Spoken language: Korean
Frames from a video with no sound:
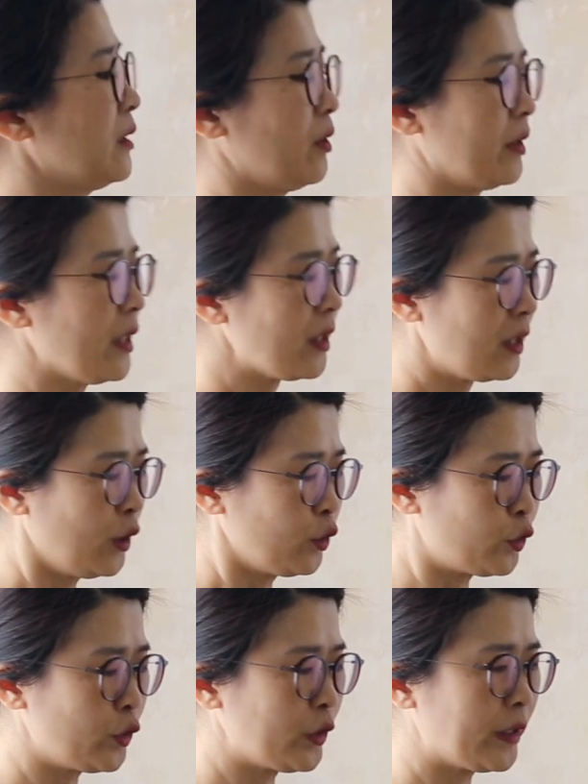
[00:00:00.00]
이렇게
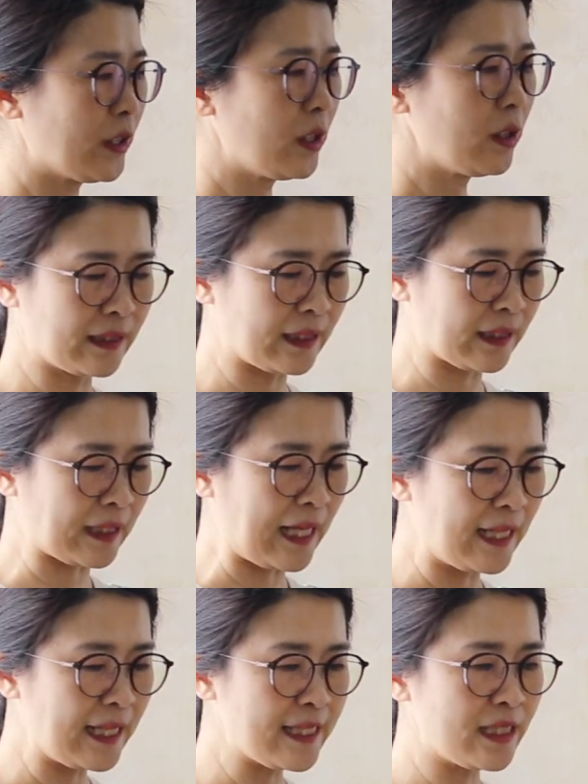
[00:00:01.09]
줄기가
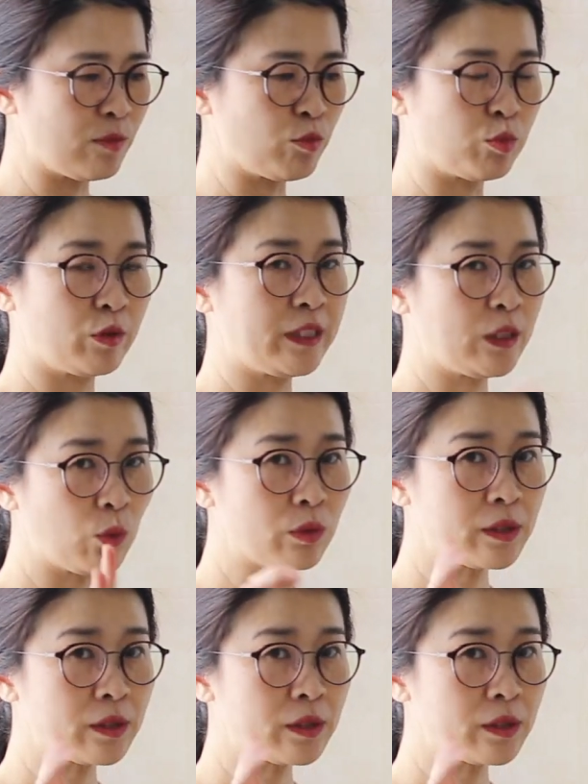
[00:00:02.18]
갈라지는 부분이 꼭